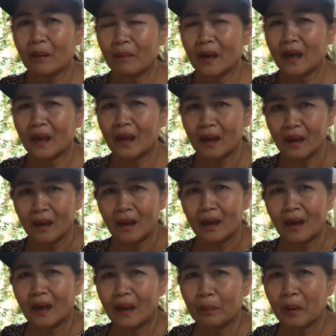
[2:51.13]
ไหม
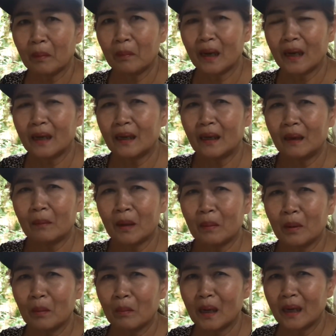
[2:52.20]
เหล็กประมาณนี้มาป
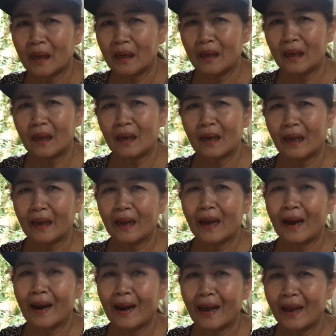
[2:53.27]
ระมาณดีเหล็ก
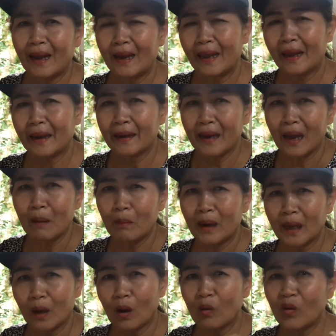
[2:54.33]
อะไรเหล็กดำเหล็
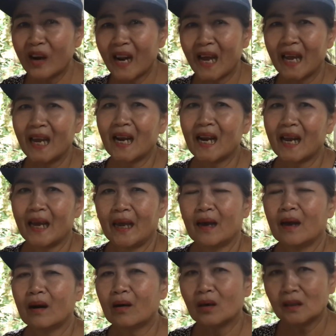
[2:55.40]
กกว่าไหน อะไร
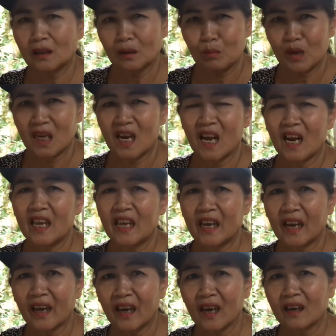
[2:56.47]
คะก็จะมีรายละเอียด
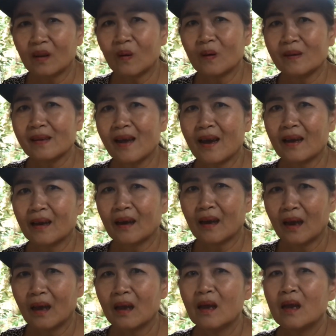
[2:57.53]
ในการก่อสร้างนะ
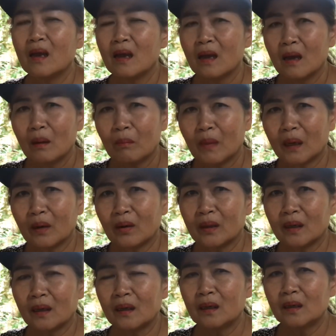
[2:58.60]
คะ มันก็จะ
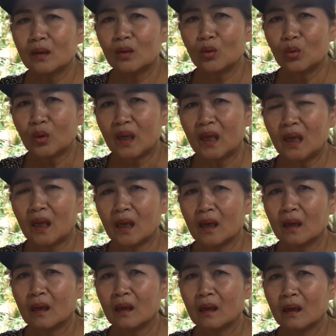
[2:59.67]
ขึ้นอยู่ที่
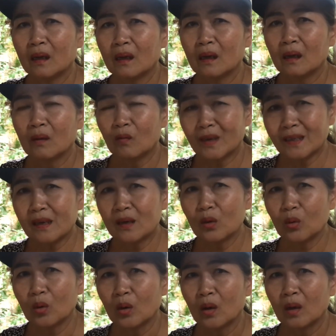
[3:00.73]
วัดุ
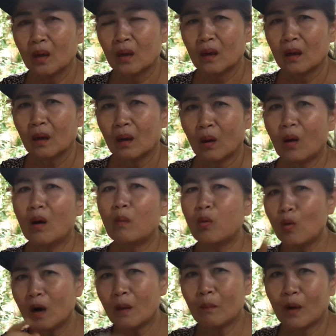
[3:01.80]
ก็พูด
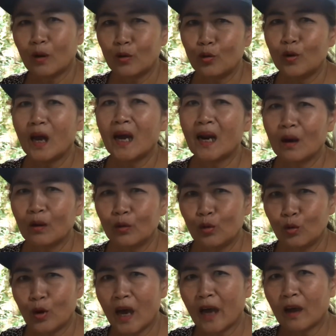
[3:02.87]
แล้วเหมาอยู่ได้เราอยู่
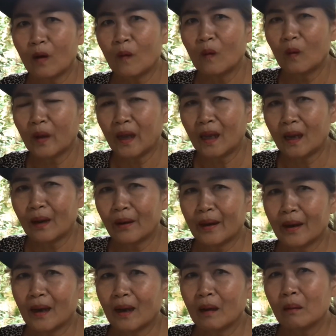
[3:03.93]
ได้ก็โอเคแล้ว
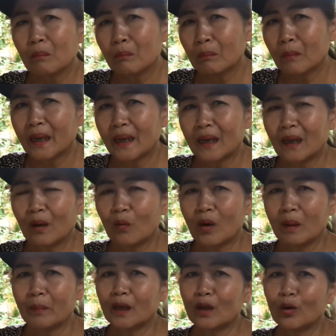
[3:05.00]
นะคะ แม่เหน่งว่า
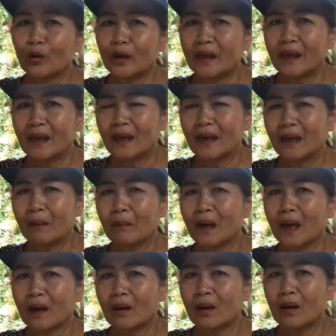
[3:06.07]
ไม่ต้องคิดอะไรมา
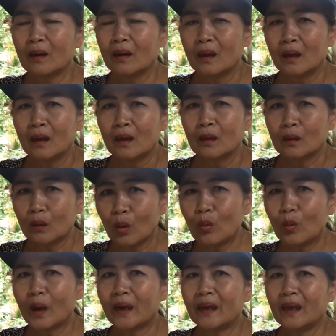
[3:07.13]
กก็ทุก
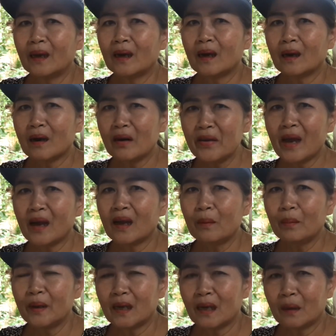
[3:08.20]
วันนี้ค่ะก็อยากให้ป
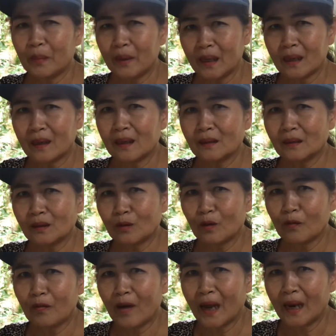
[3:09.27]
ระหยัดประหยัดทั้งสอง
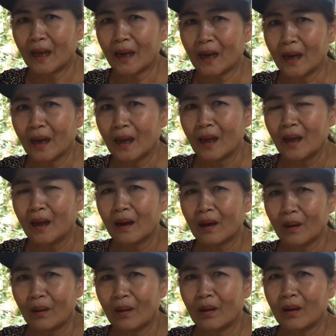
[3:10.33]
ฝ่ายนะคะ
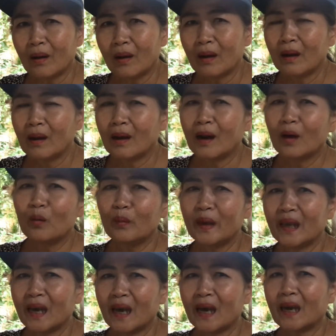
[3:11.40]
ก็เรามี
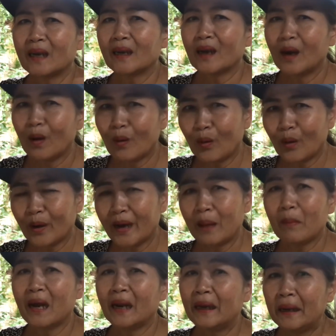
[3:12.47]
งานเขาก็ได้
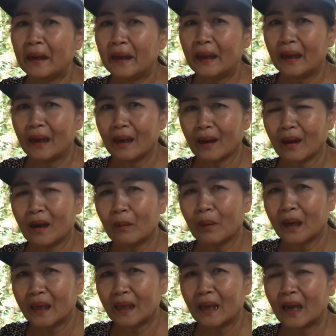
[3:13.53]
บ้านที่ดีนะคะ ได้บ้าน
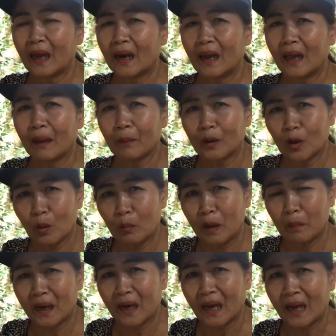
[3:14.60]
ที่แข็งแรงไม่ต้องมี
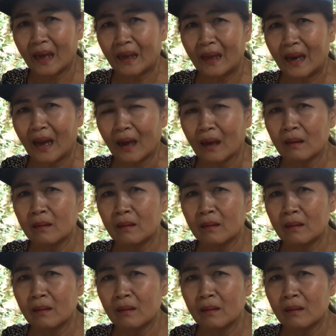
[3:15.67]
ปัญหาที่หลัง